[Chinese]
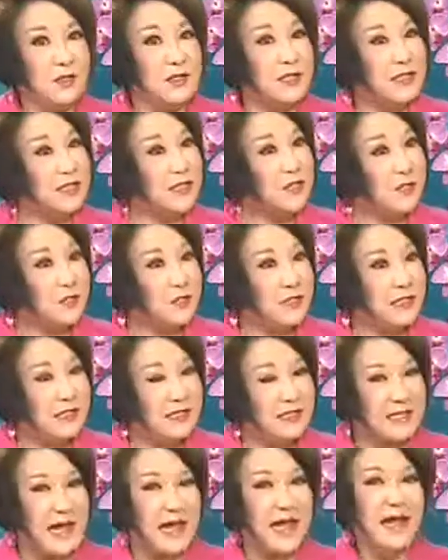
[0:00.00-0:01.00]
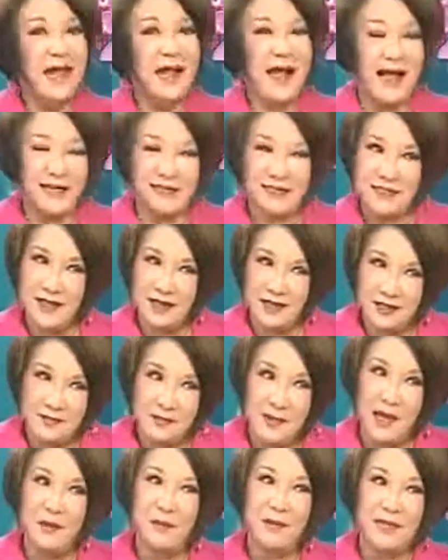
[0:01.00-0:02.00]
或者是旧金山，还是要一
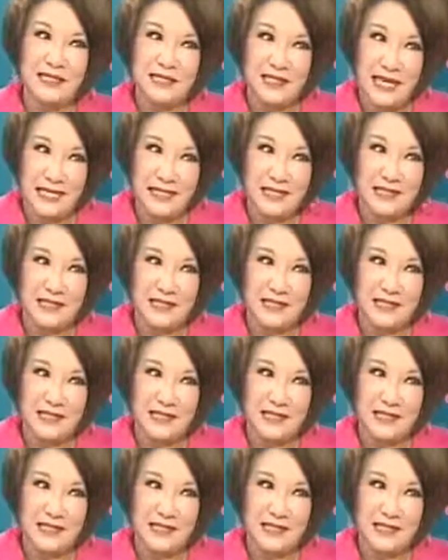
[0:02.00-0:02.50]
百万才